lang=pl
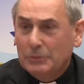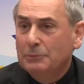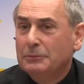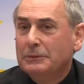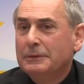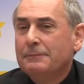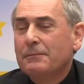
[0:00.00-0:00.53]

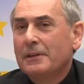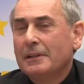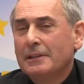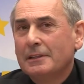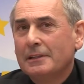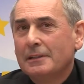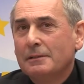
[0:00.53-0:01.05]
bym
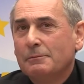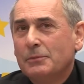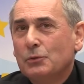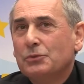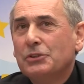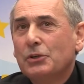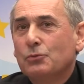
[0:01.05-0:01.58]
y,
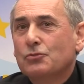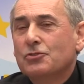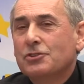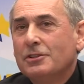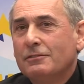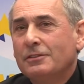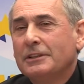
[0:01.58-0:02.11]
był
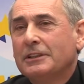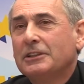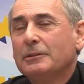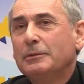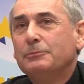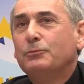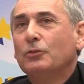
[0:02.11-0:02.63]
nieuczciwy,
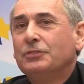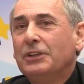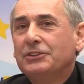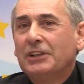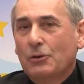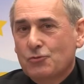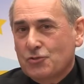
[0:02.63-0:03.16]
gdybym
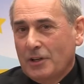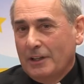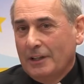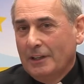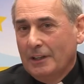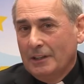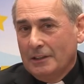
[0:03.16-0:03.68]
powiedział, że
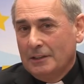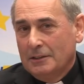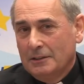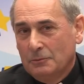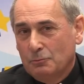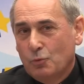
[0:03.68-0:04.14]
y,